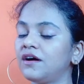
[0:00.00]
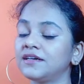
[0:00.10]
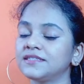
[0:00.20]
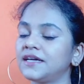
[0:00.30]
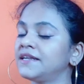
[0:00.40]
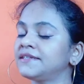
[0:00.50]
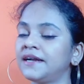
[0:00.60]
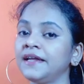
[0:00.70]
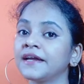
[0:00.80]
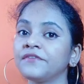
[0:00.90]
और सारी
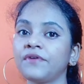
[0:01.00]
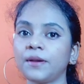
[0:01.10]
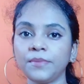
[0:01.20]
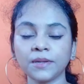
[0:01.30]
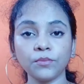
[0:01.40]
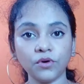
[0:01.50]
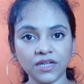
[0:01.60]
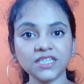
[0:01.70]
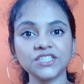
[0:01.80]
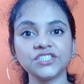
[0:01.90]
साड़ियाँ की फैब्रिक
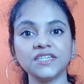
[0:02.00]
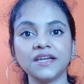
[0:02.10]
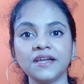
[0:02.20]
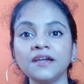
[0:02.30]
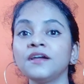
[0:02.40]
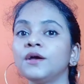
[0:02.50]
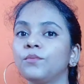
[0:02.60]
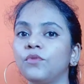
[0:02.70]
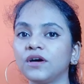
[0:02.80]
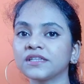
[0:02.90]
बहुत अच्छी
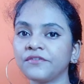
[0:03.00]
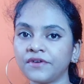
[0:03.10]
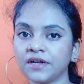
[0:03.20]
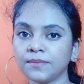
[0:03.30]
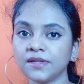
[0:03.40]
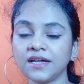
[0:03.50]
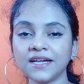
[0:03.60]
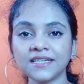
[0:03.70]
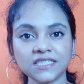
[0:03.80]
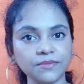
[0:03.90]
है बहुत कंफर्टेबल
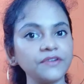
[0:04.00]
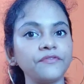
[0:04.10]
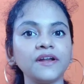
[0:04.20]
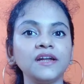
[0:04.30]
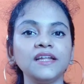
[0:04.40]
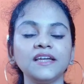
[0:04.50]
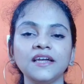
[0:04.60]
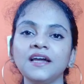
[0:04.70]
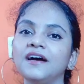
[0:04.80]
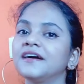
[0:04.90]
है समर फ्रेंडली है